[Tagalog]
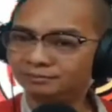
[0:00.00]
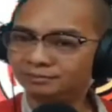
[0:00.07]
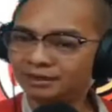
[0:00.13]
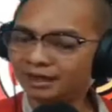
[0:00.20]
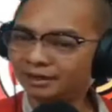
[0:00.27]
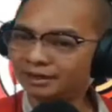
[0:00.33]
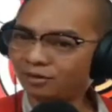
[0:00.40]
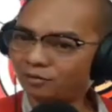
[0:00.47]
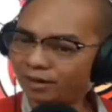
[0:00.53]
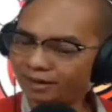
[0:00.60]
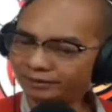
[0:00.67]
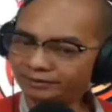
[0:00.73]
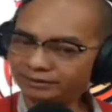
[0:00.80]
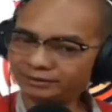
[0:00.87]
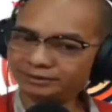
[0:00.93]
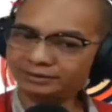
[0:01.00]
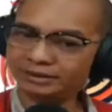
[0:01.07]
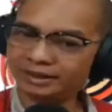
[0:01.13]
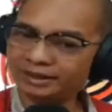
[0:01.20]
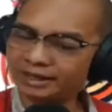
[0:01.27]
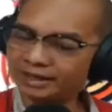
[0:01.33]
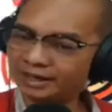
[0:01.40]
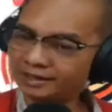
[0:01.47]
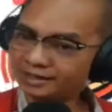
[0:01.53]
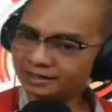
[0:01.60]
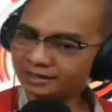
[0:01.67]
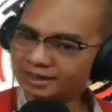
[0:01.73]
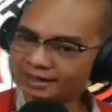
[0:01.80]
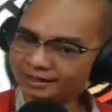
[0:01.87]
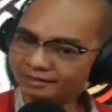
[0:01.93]
They are the ones nga
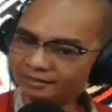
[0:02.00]
naga-legislate or